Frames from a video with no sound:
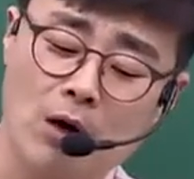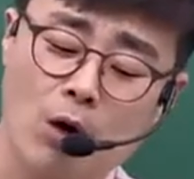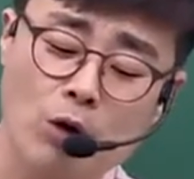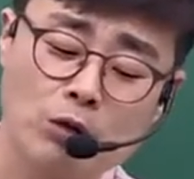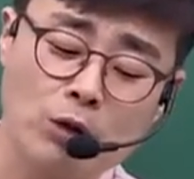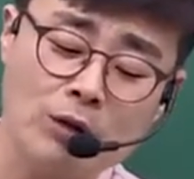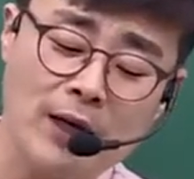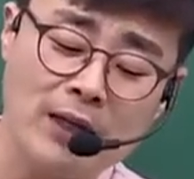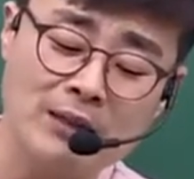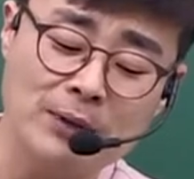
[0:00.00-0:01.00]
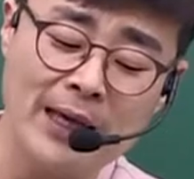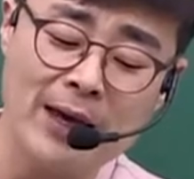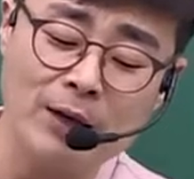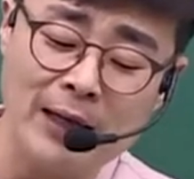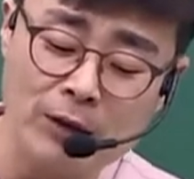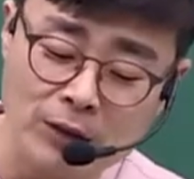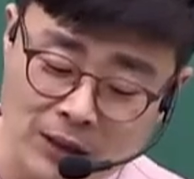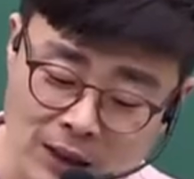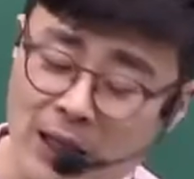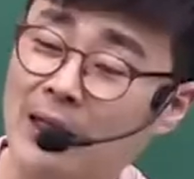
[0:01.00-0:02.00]
어떻게 그러면 해결할
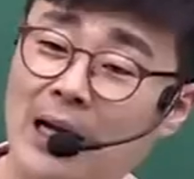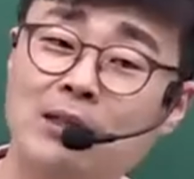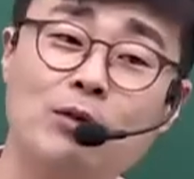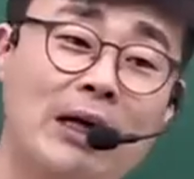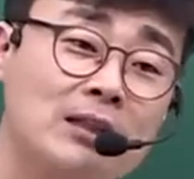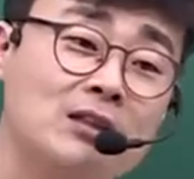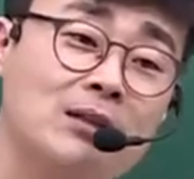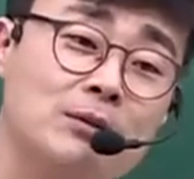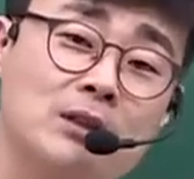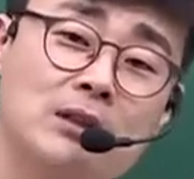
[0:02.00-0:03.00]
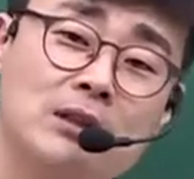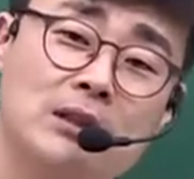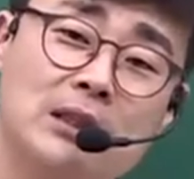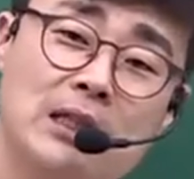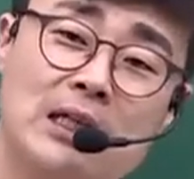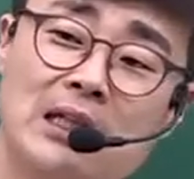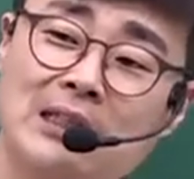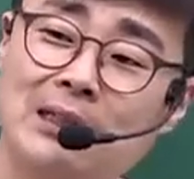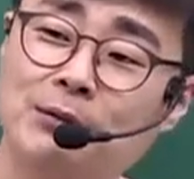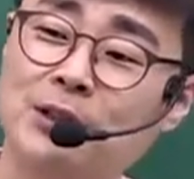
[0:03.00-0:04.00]
것인가 라는 관점을
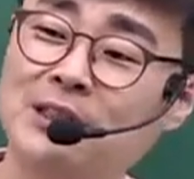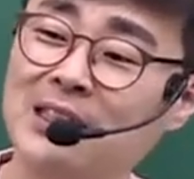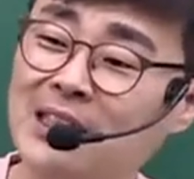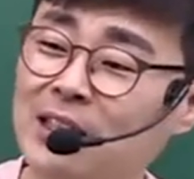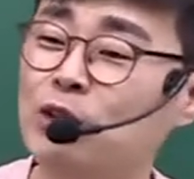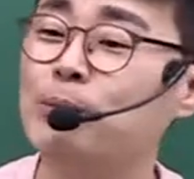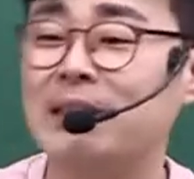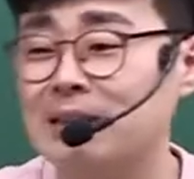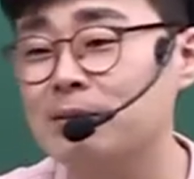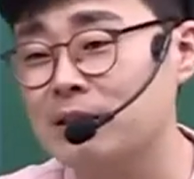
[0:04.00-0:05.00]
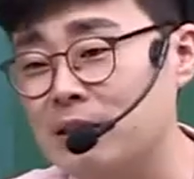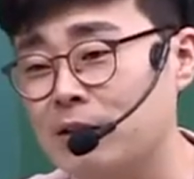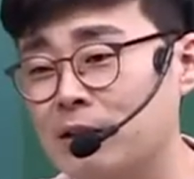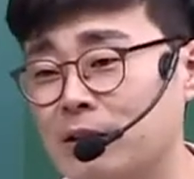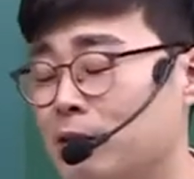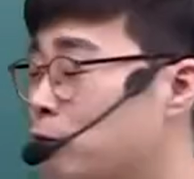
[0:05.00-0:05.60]
이제부터 시리즈로 말씀을 드릴 거예요.